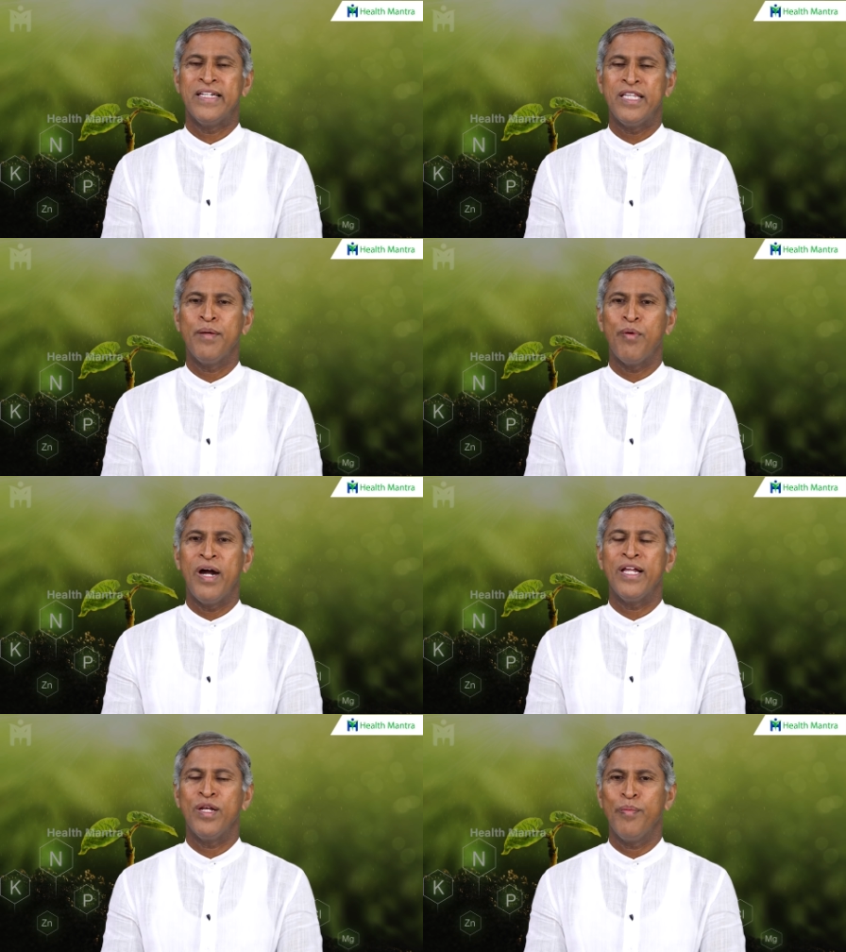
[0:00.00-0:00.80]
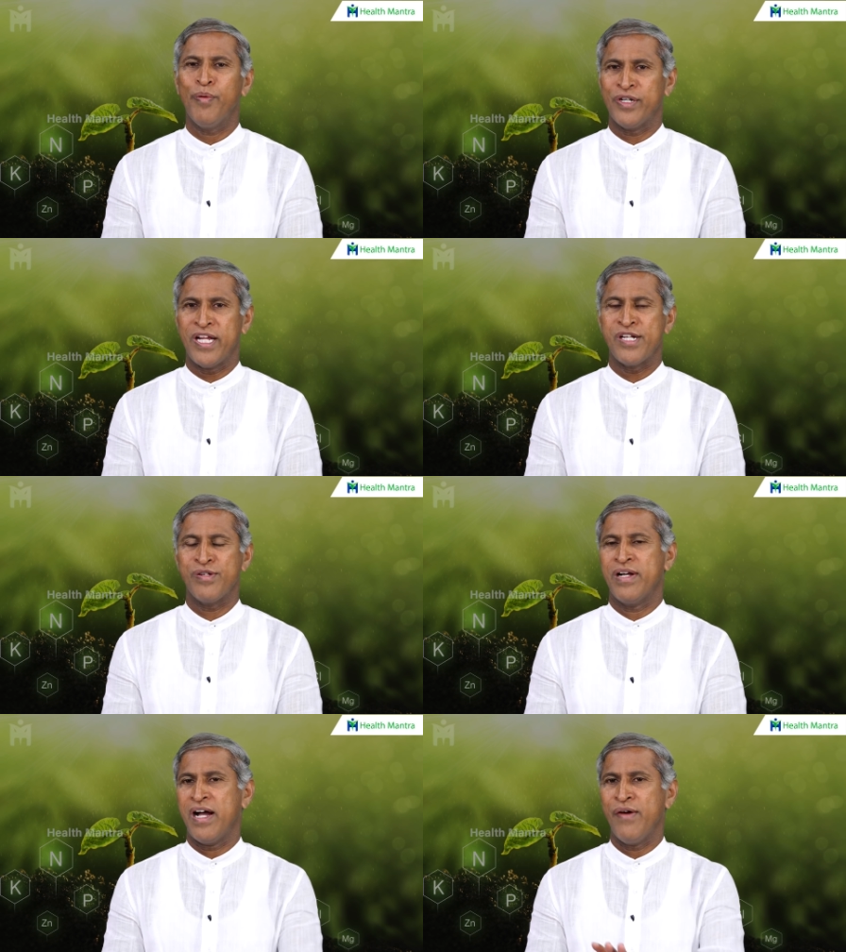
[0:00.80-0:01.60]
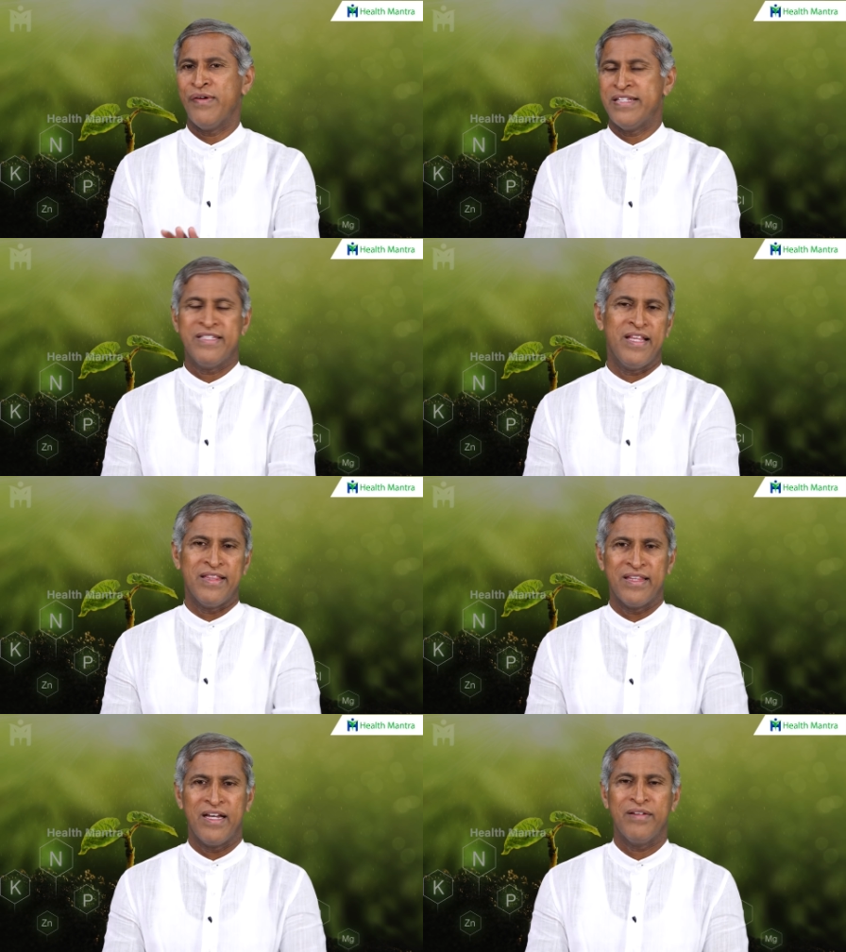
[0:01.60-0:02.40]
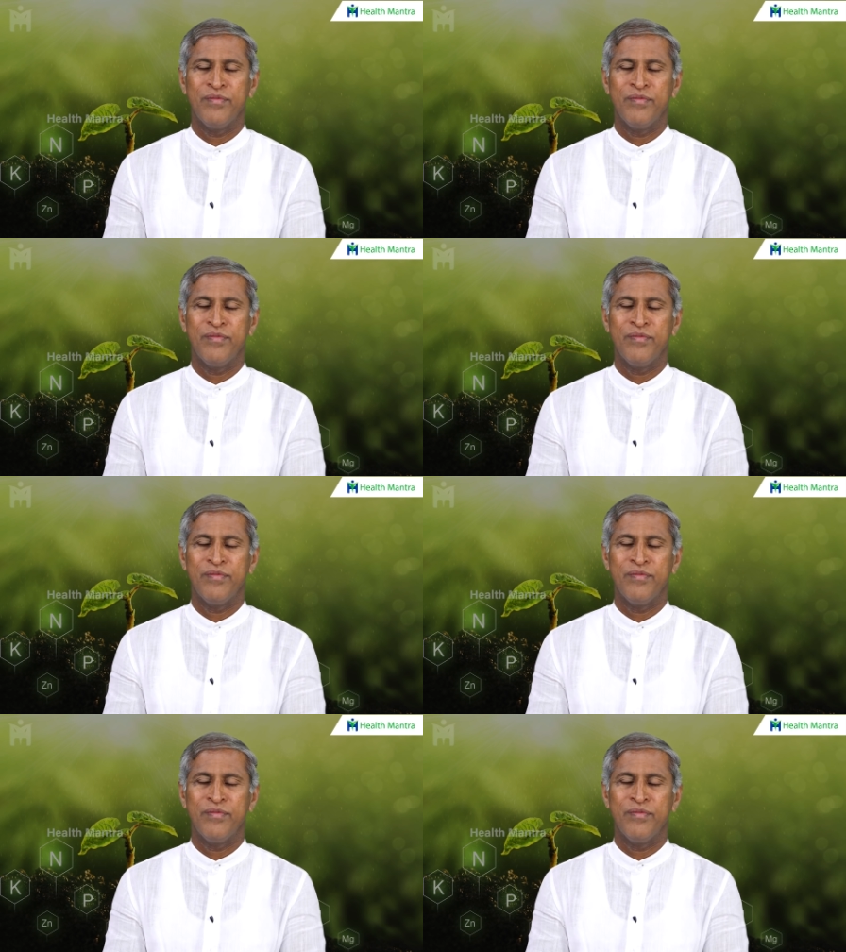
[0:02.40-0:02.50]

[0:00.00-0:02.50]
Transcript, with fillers: ఇది బాడీలో పొటాషియం కావాల్సిందంత